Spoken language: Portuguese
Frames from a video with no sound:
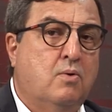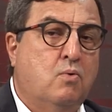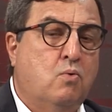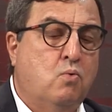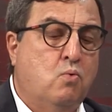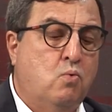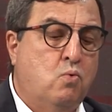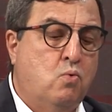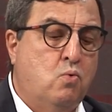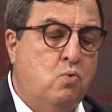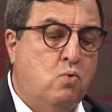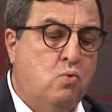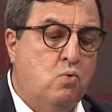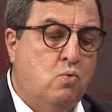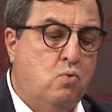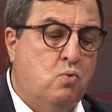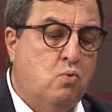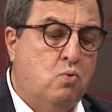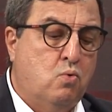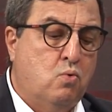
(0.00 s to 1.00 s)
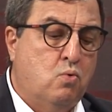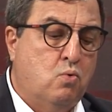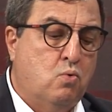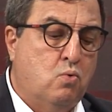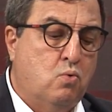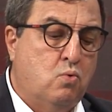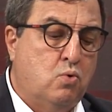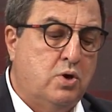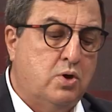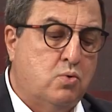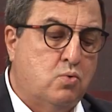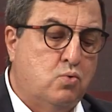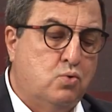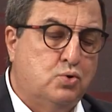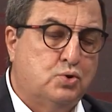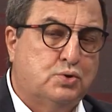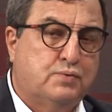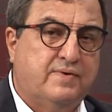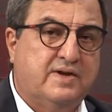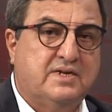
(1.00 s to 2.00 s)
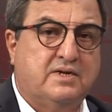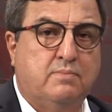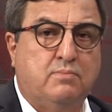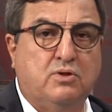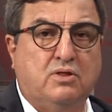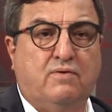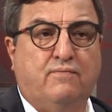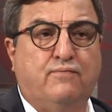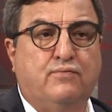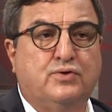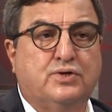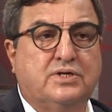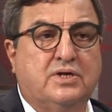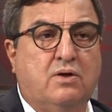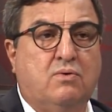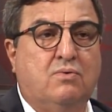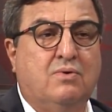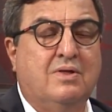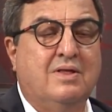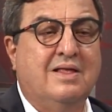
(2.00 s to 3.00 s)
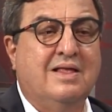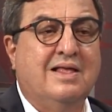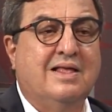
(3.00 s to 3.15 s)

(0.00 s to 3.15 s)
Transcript: o recurso vai ser muito em função